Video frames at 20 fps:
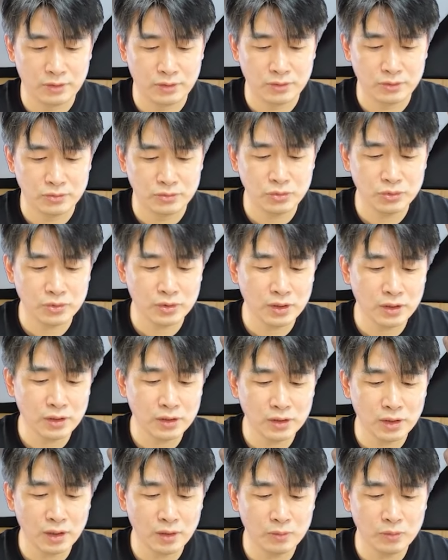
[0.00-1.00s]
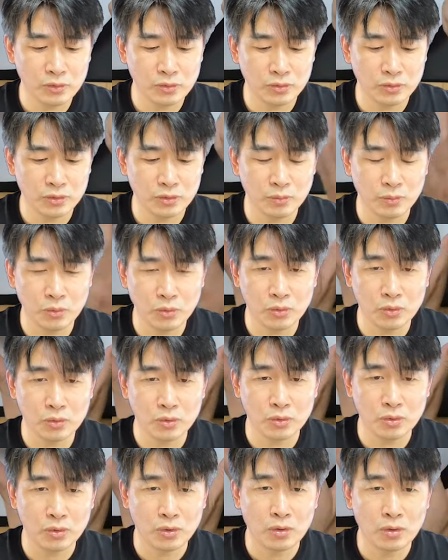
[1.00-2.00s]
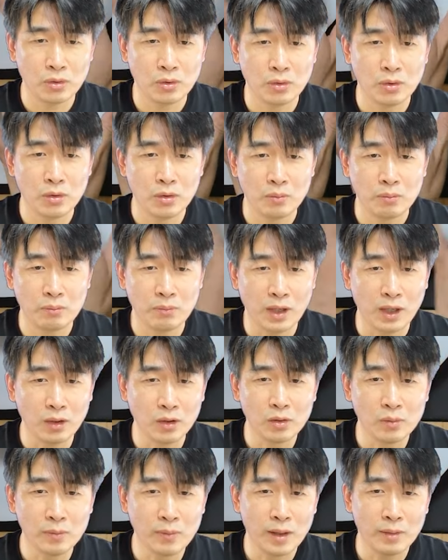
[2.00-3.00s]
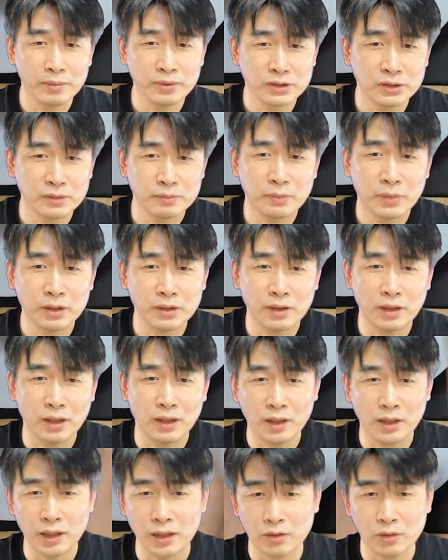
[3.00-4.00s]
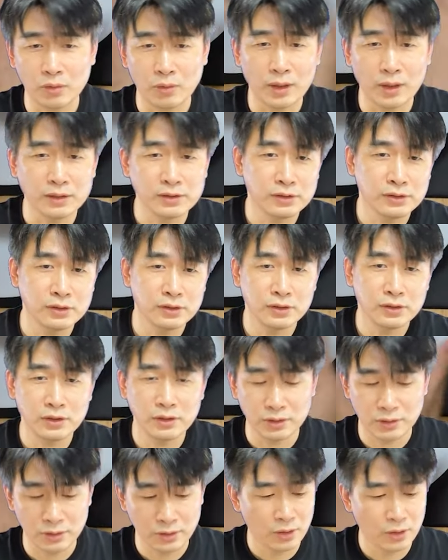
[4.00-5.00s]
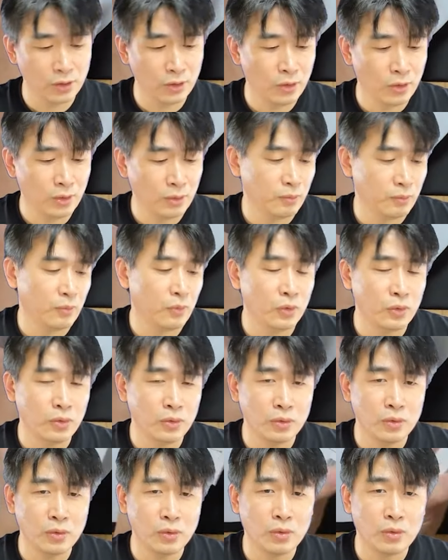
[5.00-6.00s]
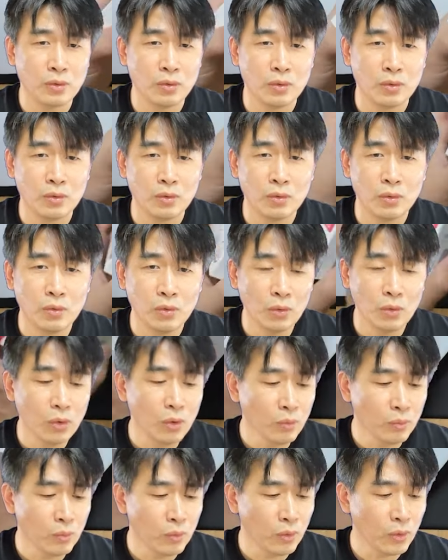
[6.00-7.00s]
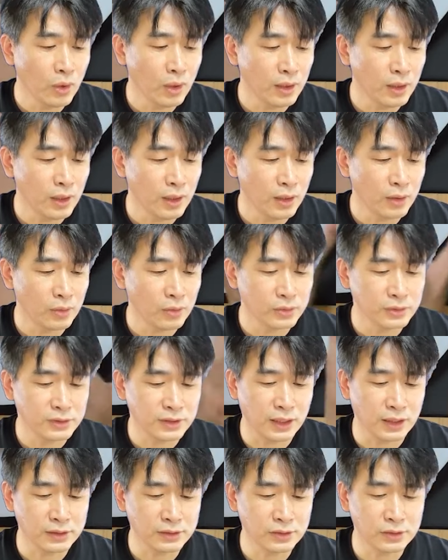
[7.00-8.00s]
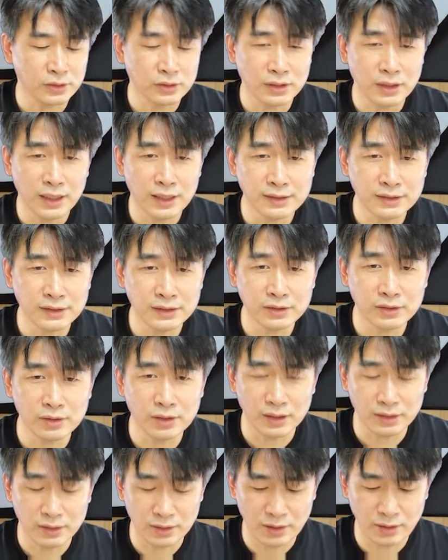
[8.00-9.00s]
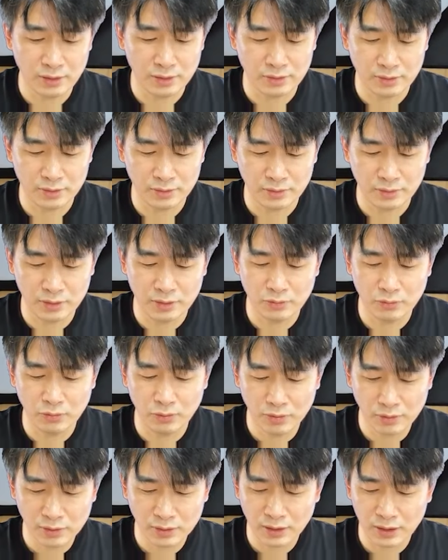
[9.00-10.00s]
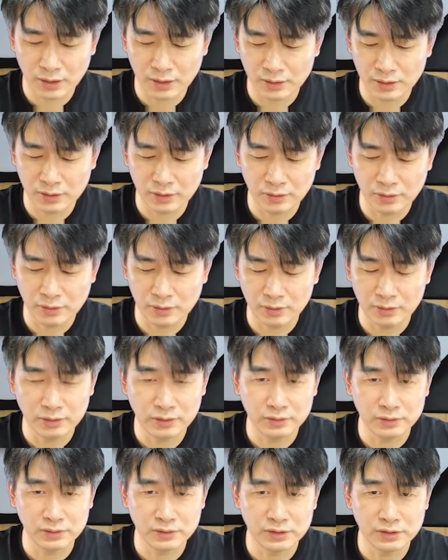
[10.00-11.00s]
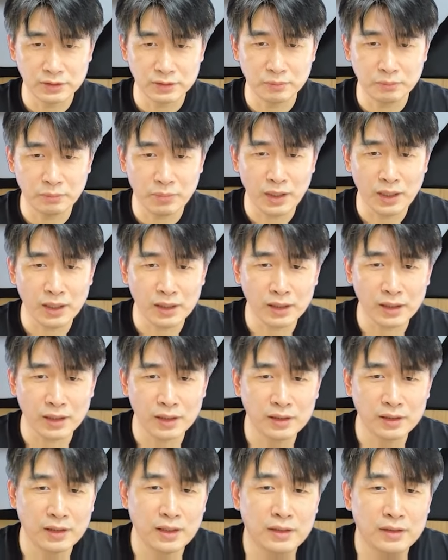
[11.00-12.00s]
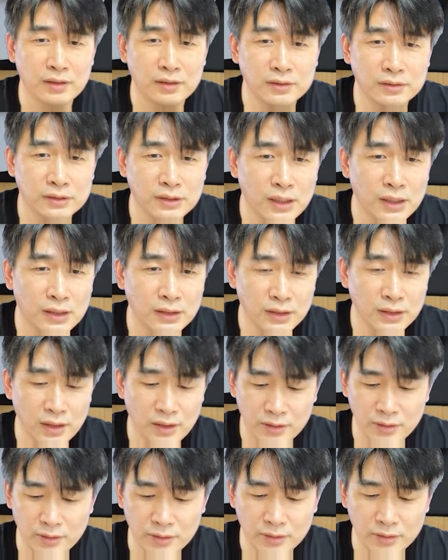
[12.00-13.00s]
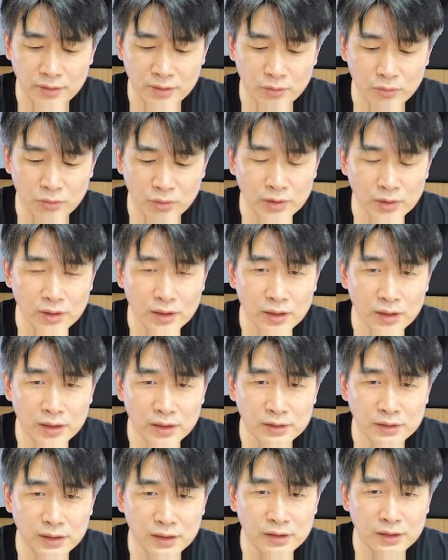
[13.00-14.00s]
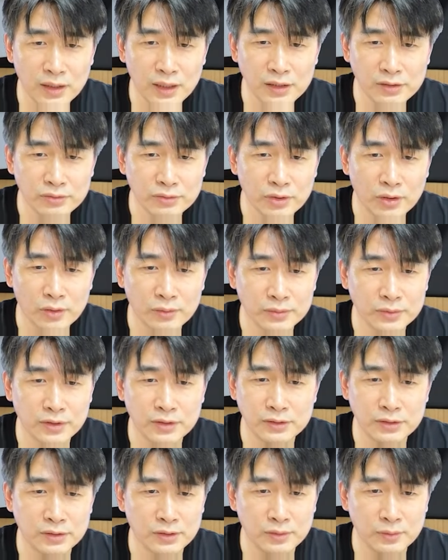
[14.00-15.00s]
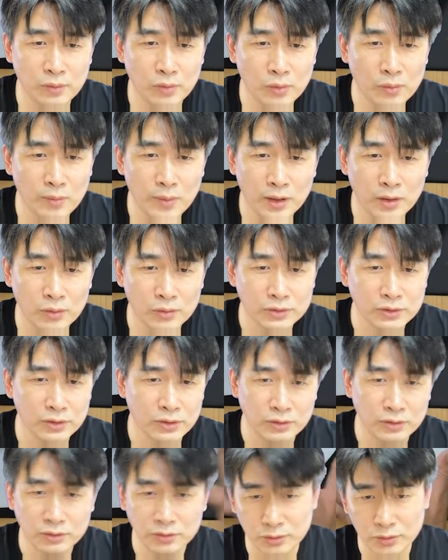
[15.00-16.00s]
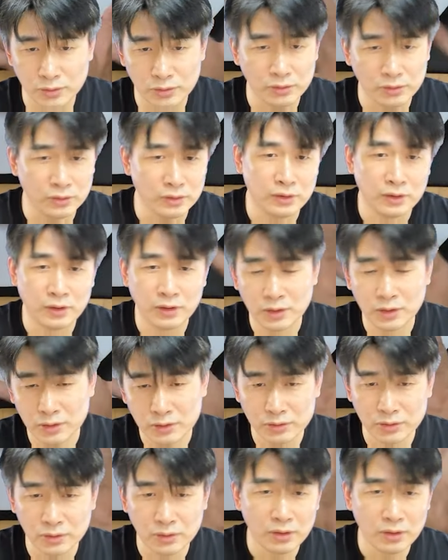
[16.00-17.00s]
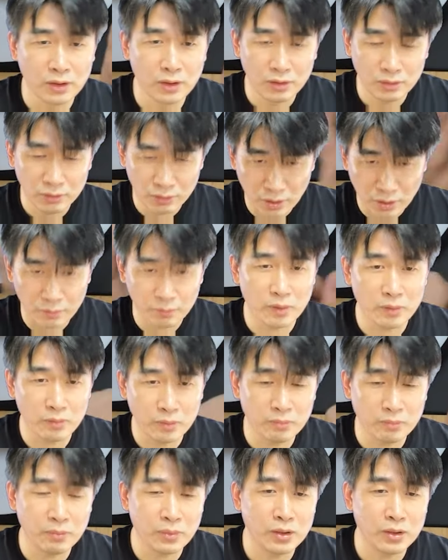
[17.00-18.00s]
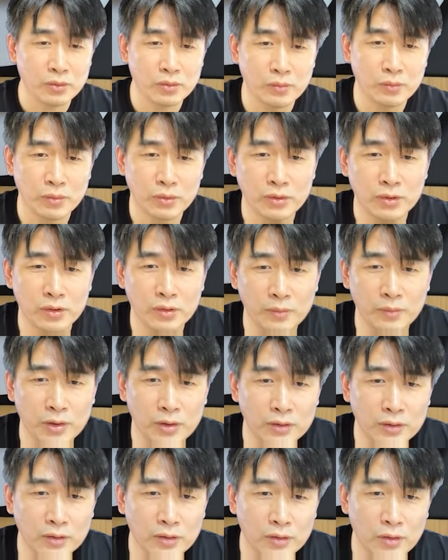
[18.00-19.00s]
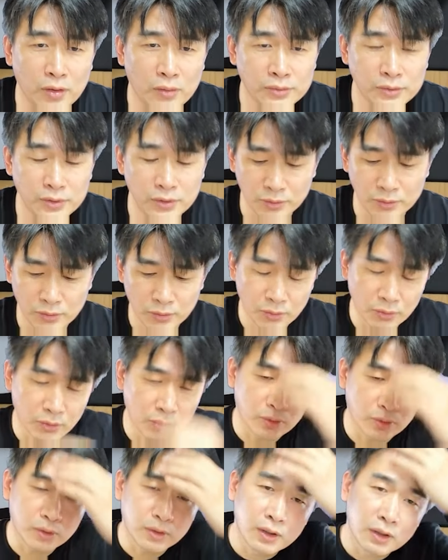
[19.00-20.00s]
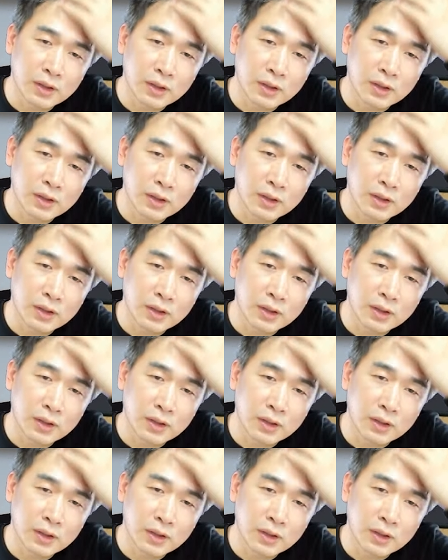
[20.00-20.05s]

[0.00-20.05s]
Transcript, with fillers: 쉽게 얘기하면 이거 뭐 만 얼마씩 밖에 안 하는 거 완전히 뭐 홍보하려고 작정을 하신 것 같아요. 이 원가 같은 거는 지금 파괴가 돼 있는 상태예요. 이걸 원가 계산을 할 수가 없어요. 지금 55,000원으로는 그죠? 택배비 빼고 뭐 그러면 그런 거 없어요. 꼭